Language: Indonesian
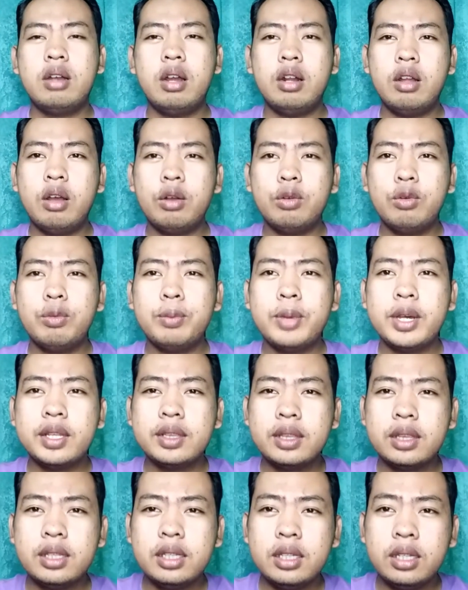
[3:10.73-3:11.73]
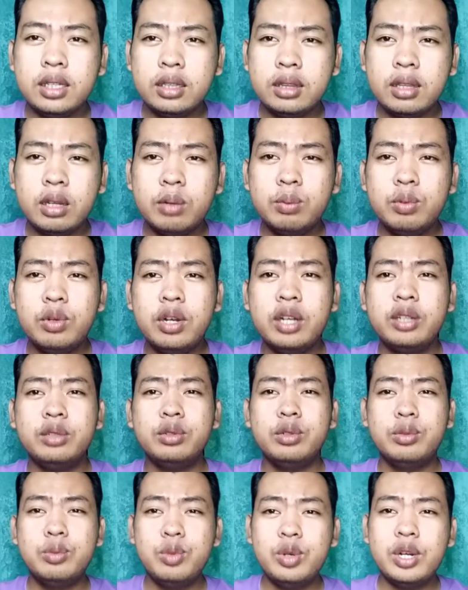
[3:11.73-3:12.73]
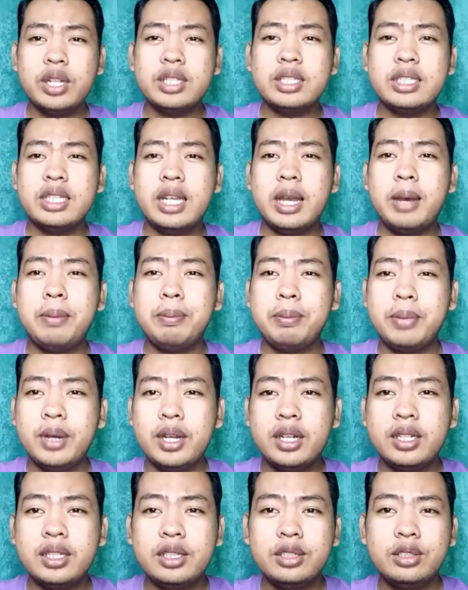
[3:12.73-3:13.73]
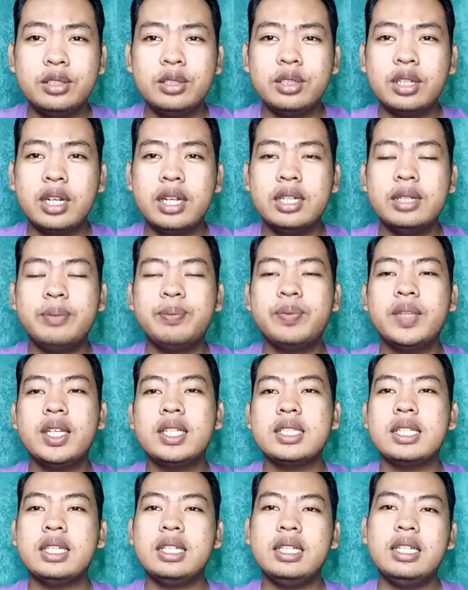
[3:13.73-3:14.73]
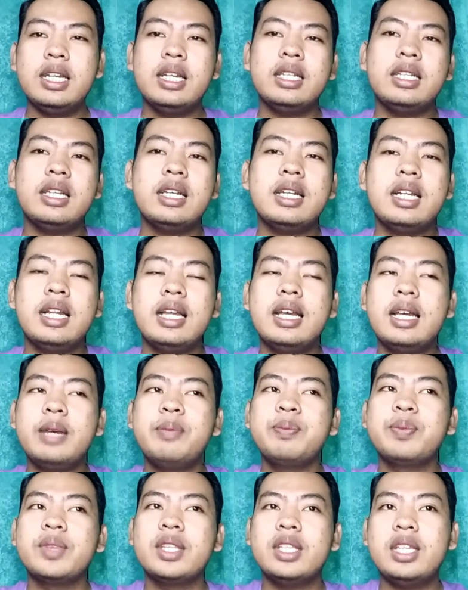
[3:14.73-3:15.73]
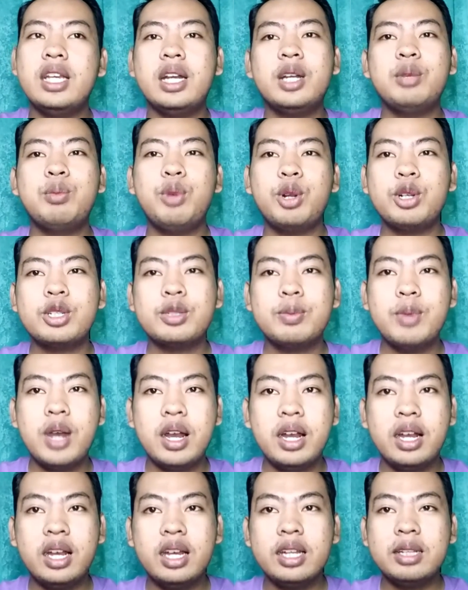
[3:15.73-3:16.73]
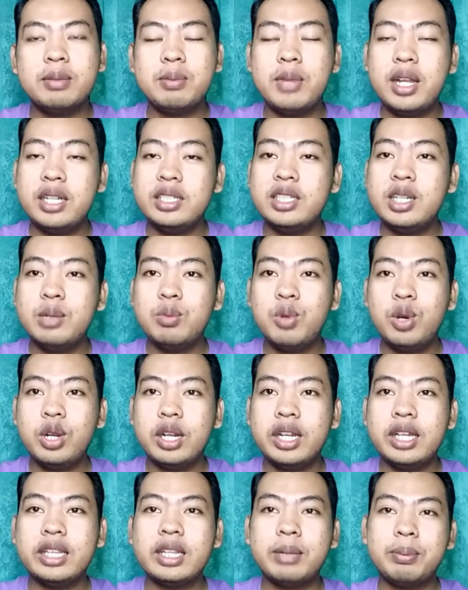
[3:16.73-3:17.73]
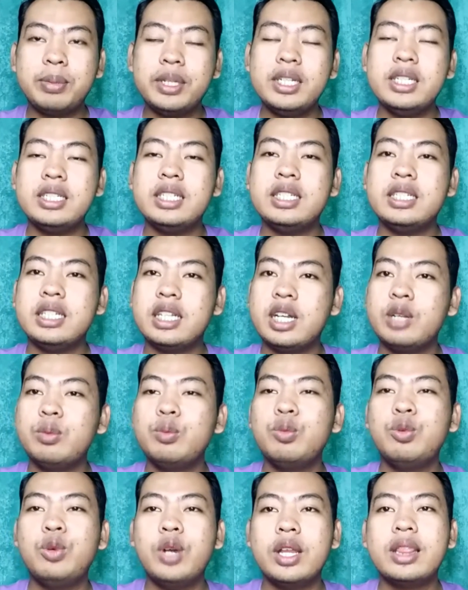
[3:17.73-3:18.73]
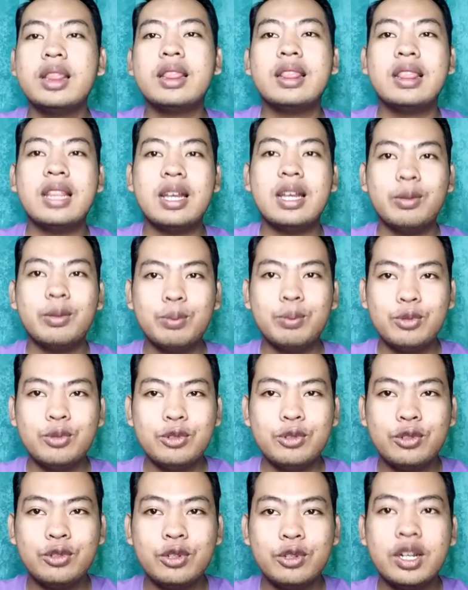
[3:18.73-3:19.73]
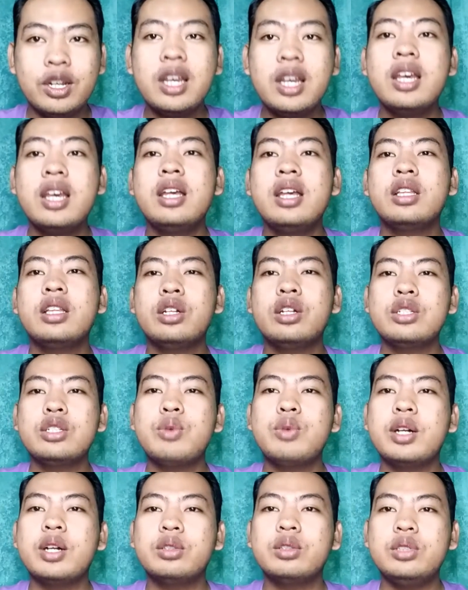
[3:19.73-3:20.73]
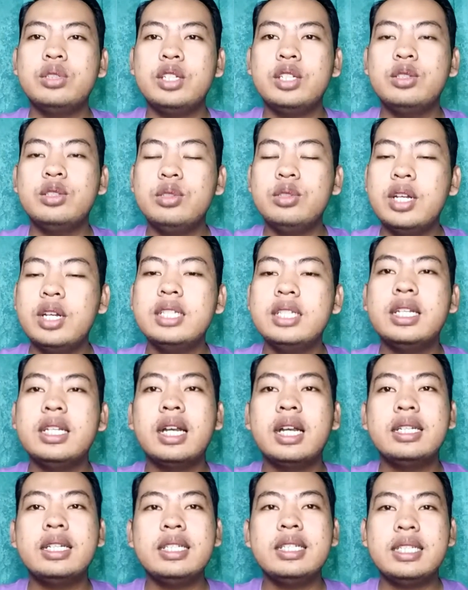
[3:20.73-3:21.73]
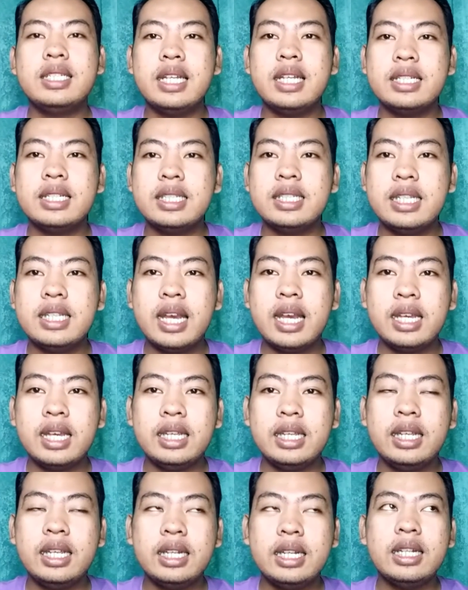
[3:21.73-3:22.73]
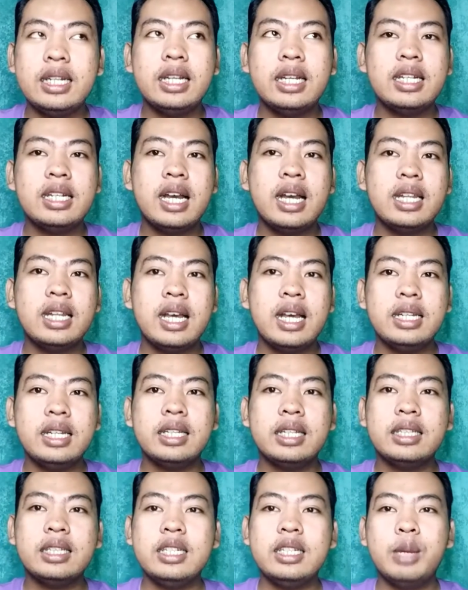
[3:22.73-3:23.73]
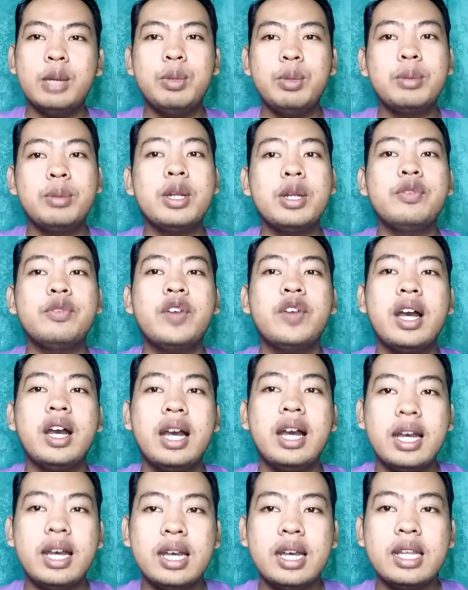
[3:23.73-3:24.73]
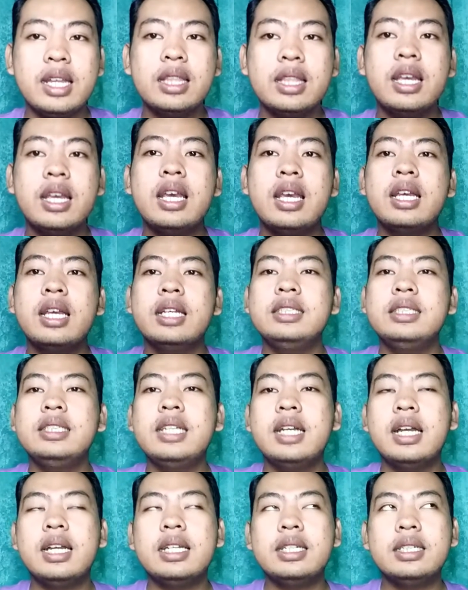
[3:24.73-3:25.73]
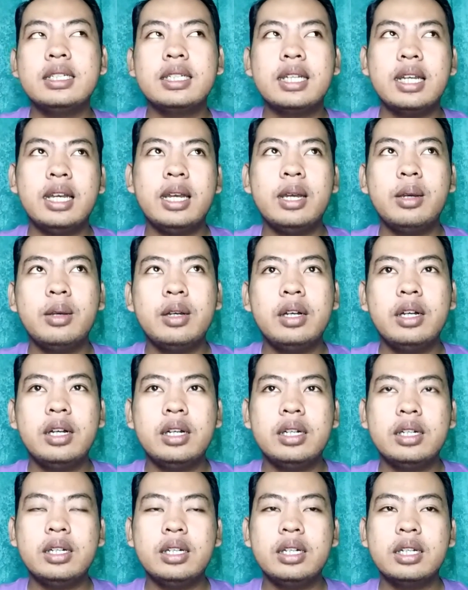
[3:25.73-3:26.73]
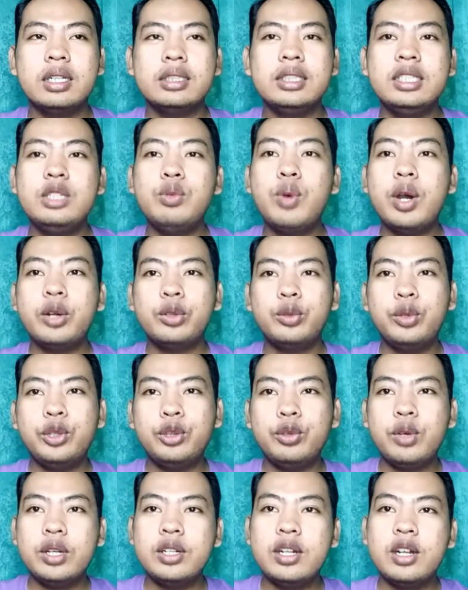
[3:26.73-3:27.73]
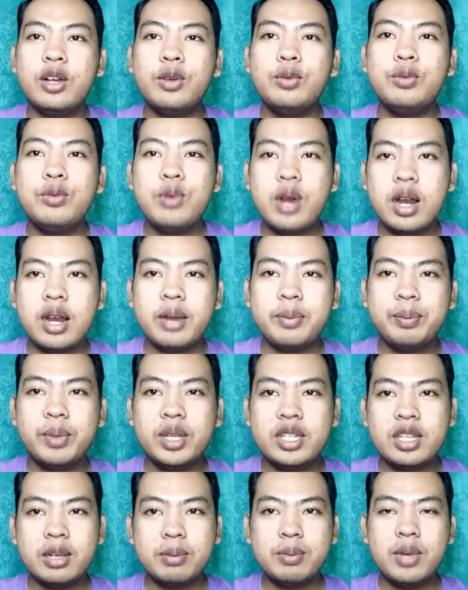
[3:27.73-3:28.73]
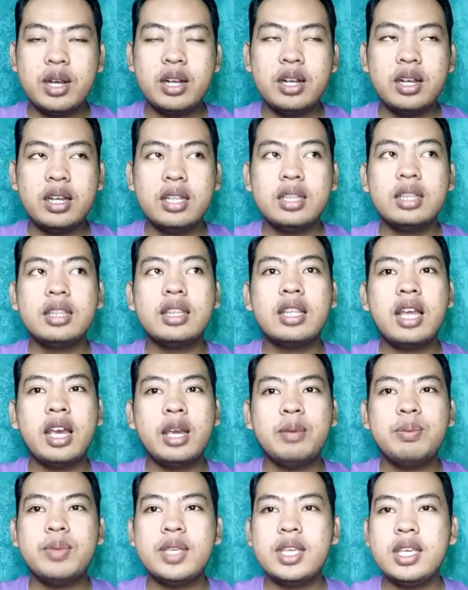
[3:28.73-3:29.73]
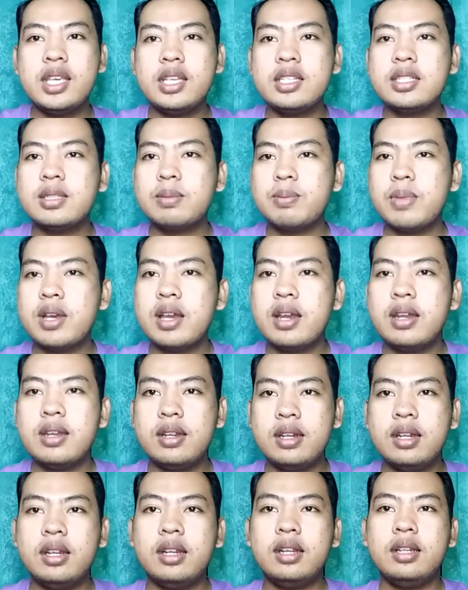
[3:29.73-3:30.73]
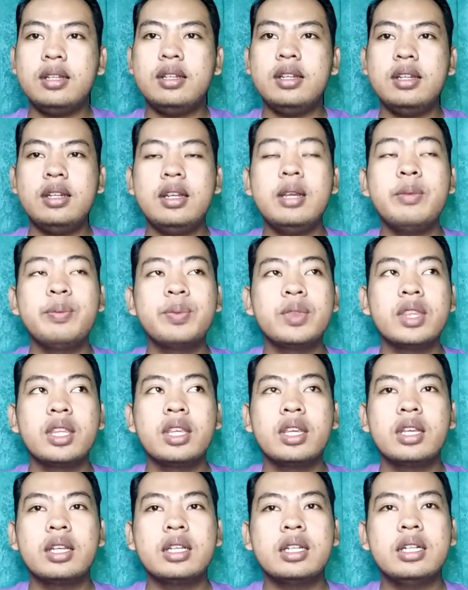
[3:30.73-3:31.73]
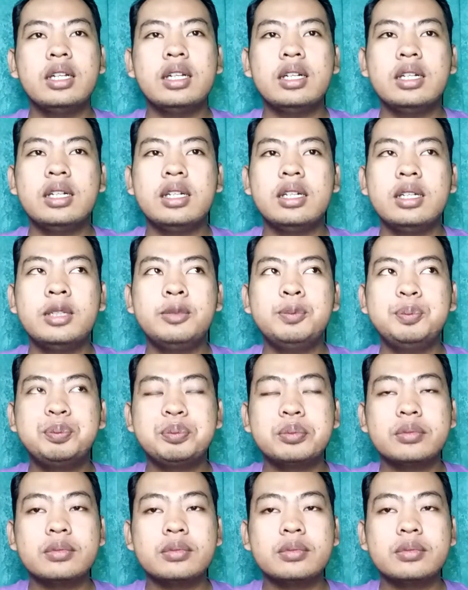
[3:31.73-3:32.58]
kalau aku mati tabunganku buat siapa gitu kan ya setidaknya lah jangan boros banget belanja boleh tapi disisikan buat nabung terus waktunya juga jangan disia-siain dengan hal-hal yang tidak bermanfaat jangan kayak Eh, jadi waktu itu adalah uang banyak banget time is money jadi uh,